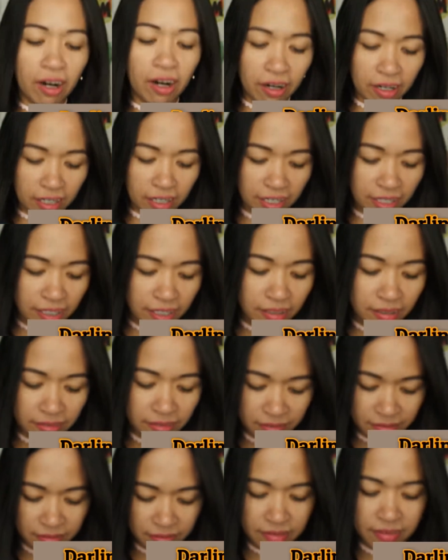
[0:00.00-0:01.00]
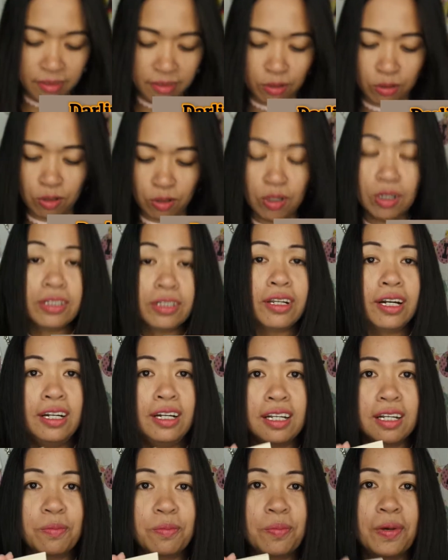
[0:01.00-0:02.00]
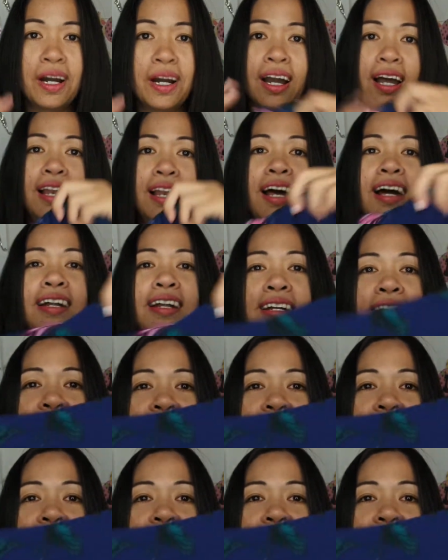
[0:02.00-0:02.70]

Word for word: Darling. Oh, Darling ang pangalan.